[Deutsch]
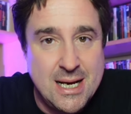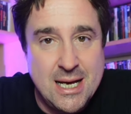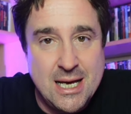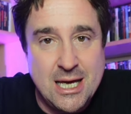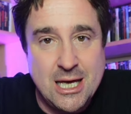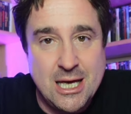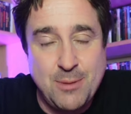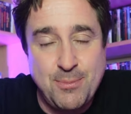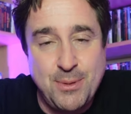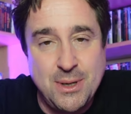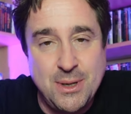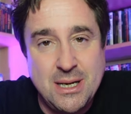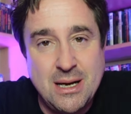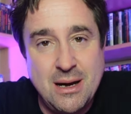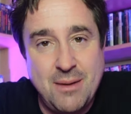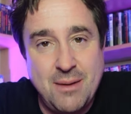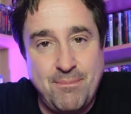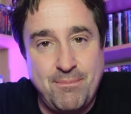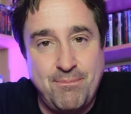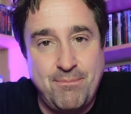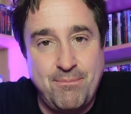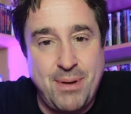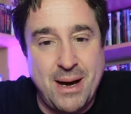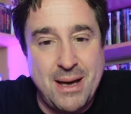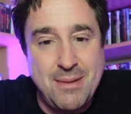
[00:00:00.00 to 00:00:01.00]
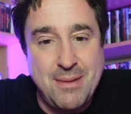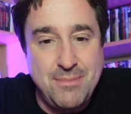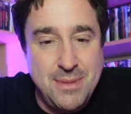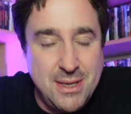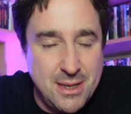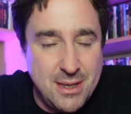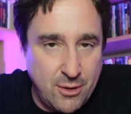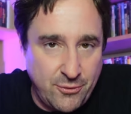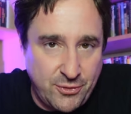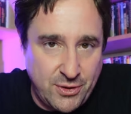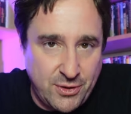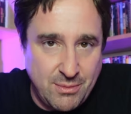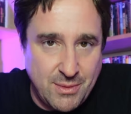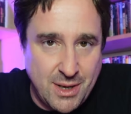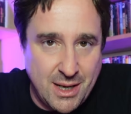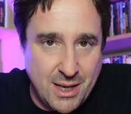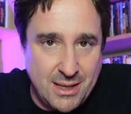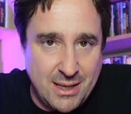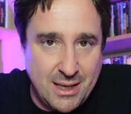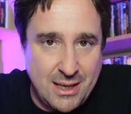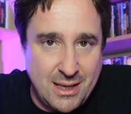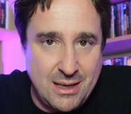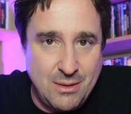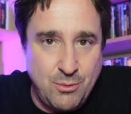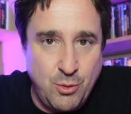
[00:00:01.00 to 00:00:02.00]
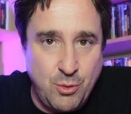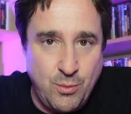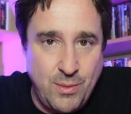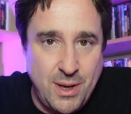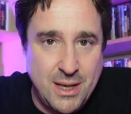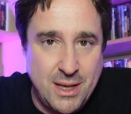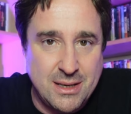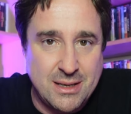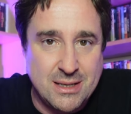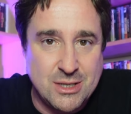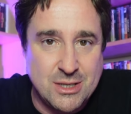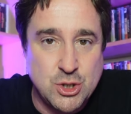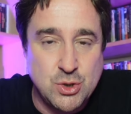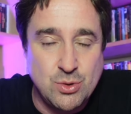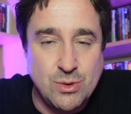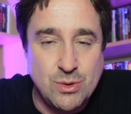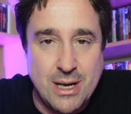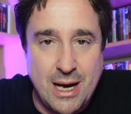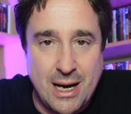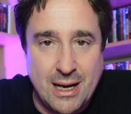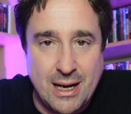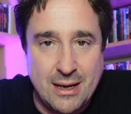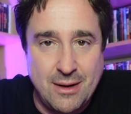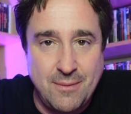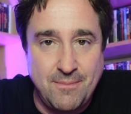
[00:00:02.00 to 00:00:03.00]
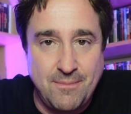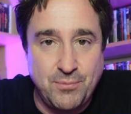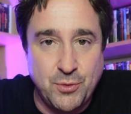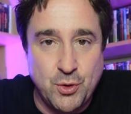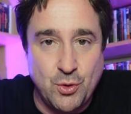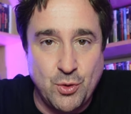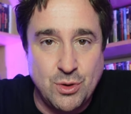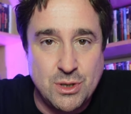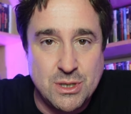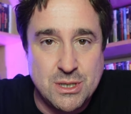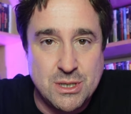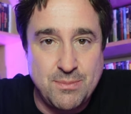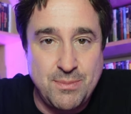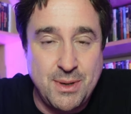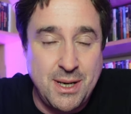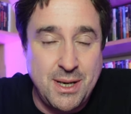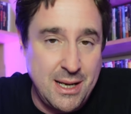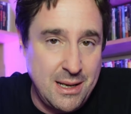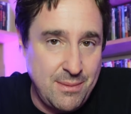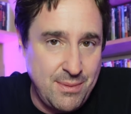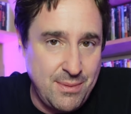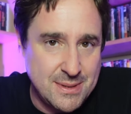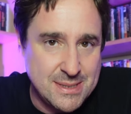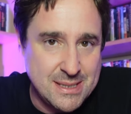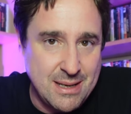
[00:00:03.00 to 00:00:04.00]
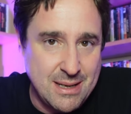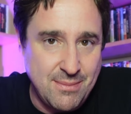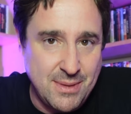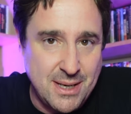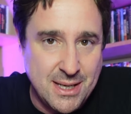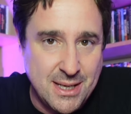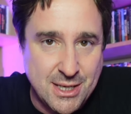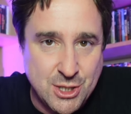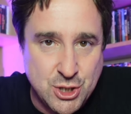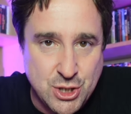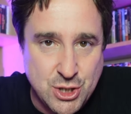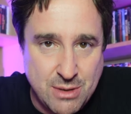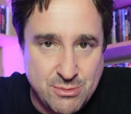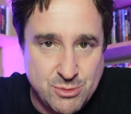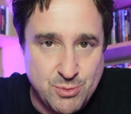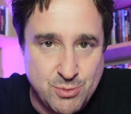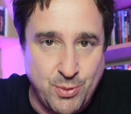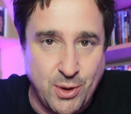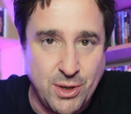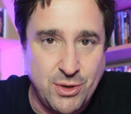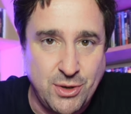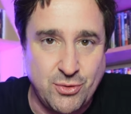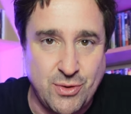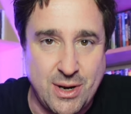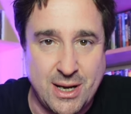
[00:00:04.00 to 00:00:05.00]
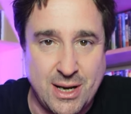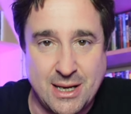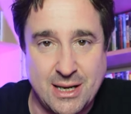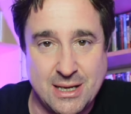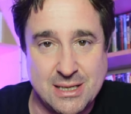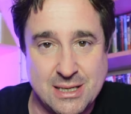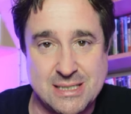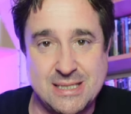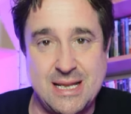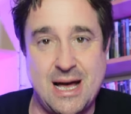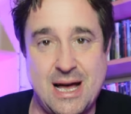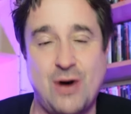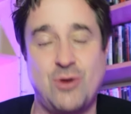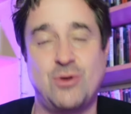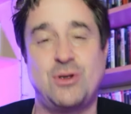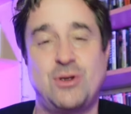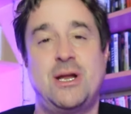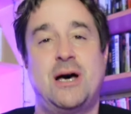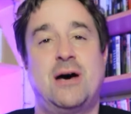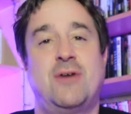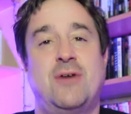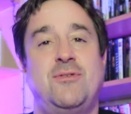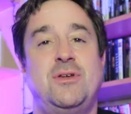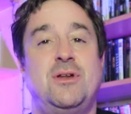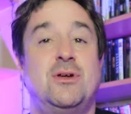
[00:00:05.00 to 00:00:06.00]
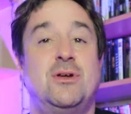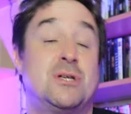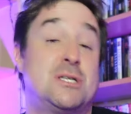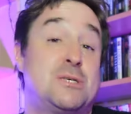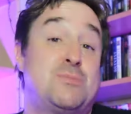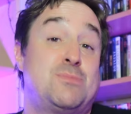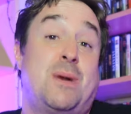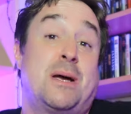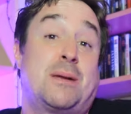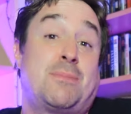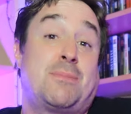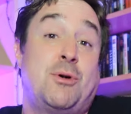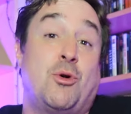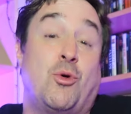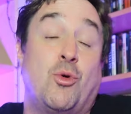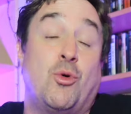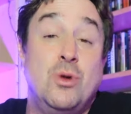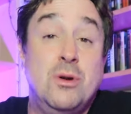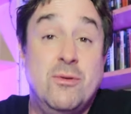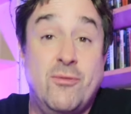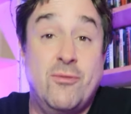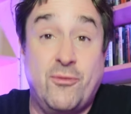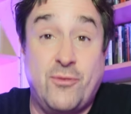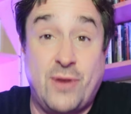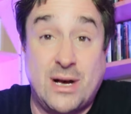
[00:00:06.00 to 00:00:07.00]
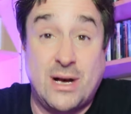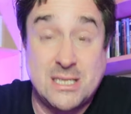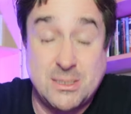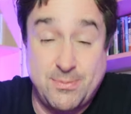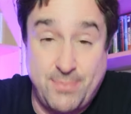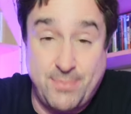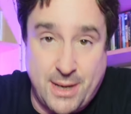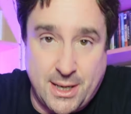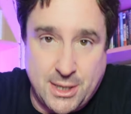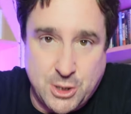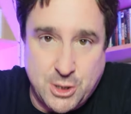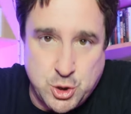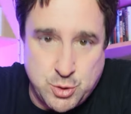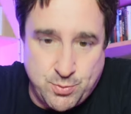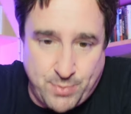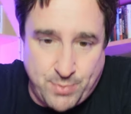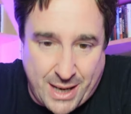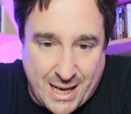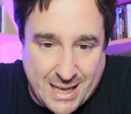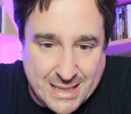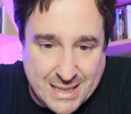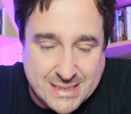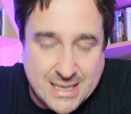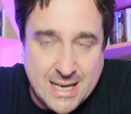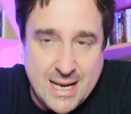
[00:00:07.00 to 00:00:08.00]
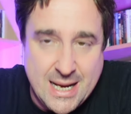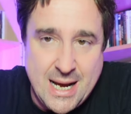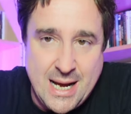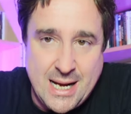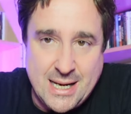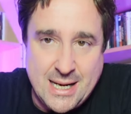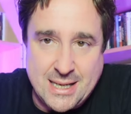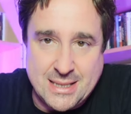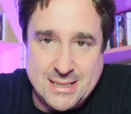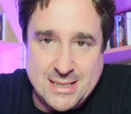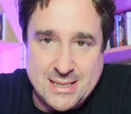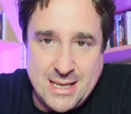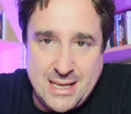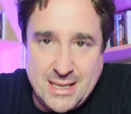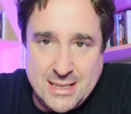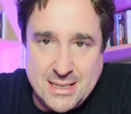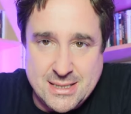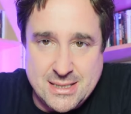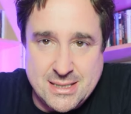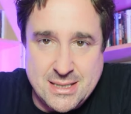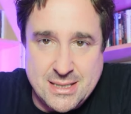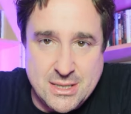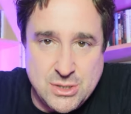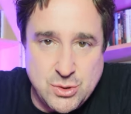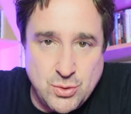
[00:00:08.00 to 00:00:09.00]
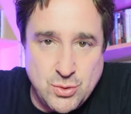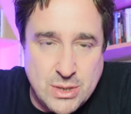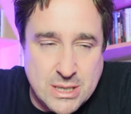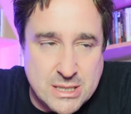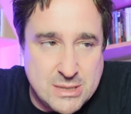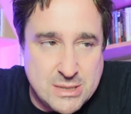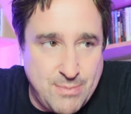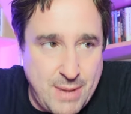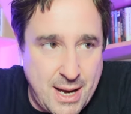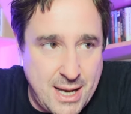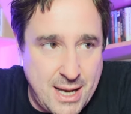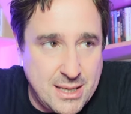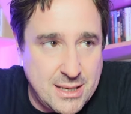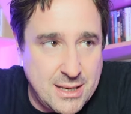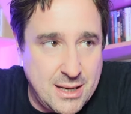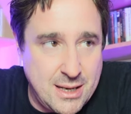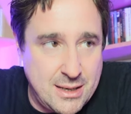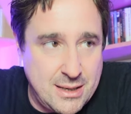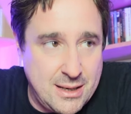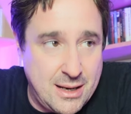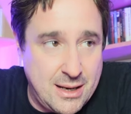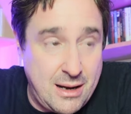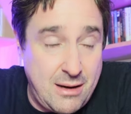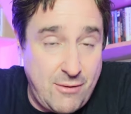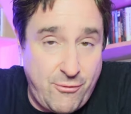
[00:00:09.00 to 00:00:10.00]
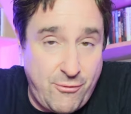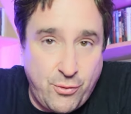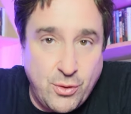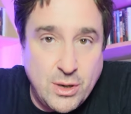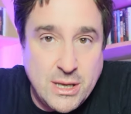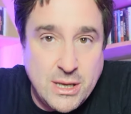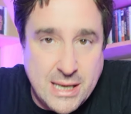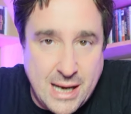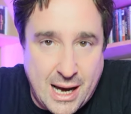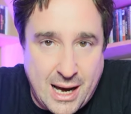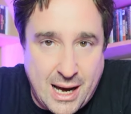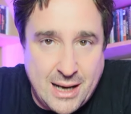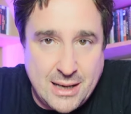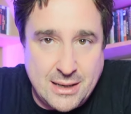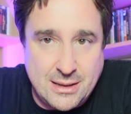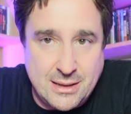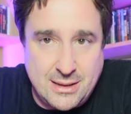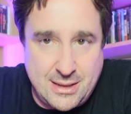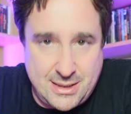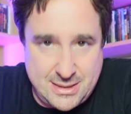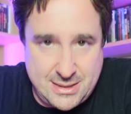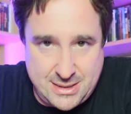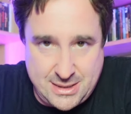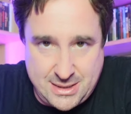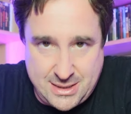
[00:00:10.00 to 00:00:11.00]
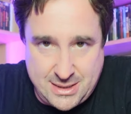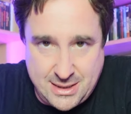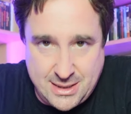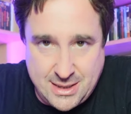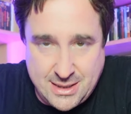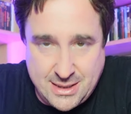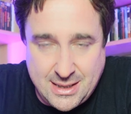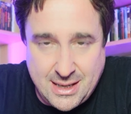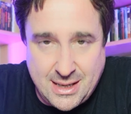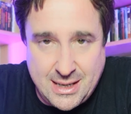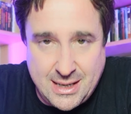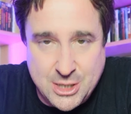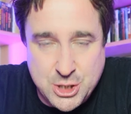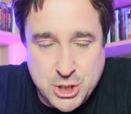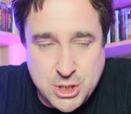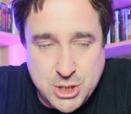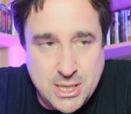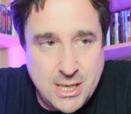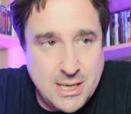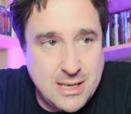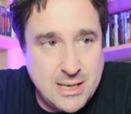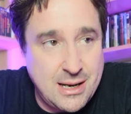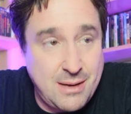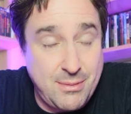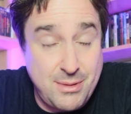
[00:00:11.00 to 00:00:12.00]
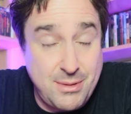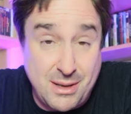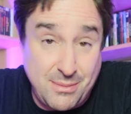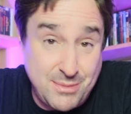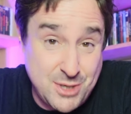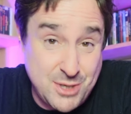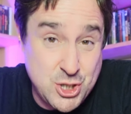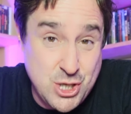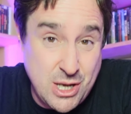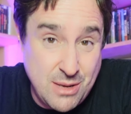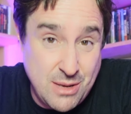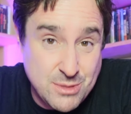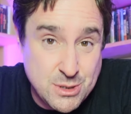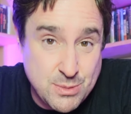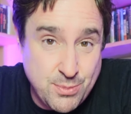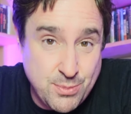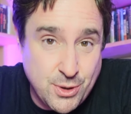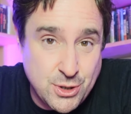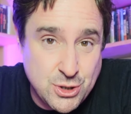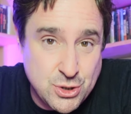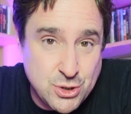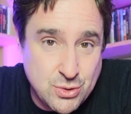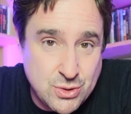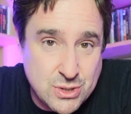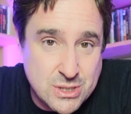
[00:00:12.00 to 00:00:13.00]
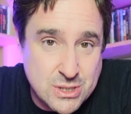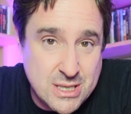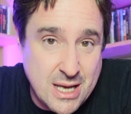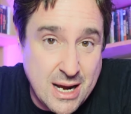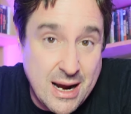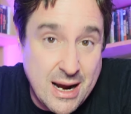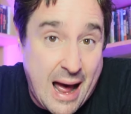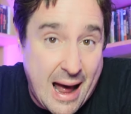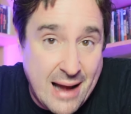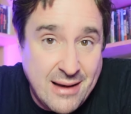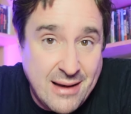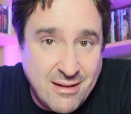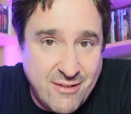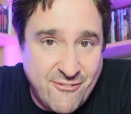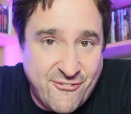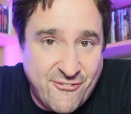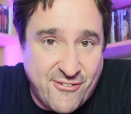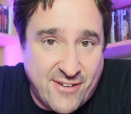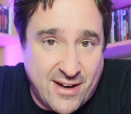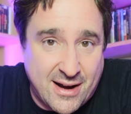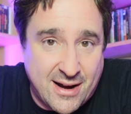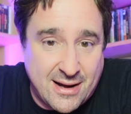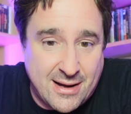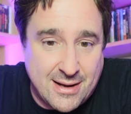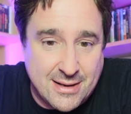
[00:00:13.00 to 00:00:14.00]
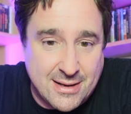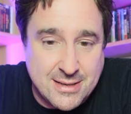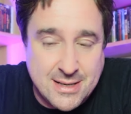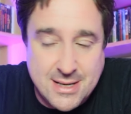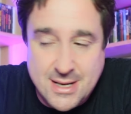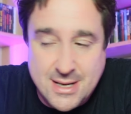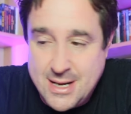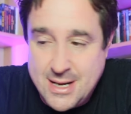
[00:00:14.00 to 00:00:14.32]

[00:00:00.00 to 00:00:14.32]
Ich bin ja bei mir auf dem Kanal im Moment zugange und belebe sämtliche James Bond-Rankings nach und nach wieder und es macht mir unfassbaren Spaß. Tatsächlich ist es ja so, dass mein Kanal vor Jahren, als ich den Kanal erstellt habe, ja mit James Bond sozusagen angefangen hat.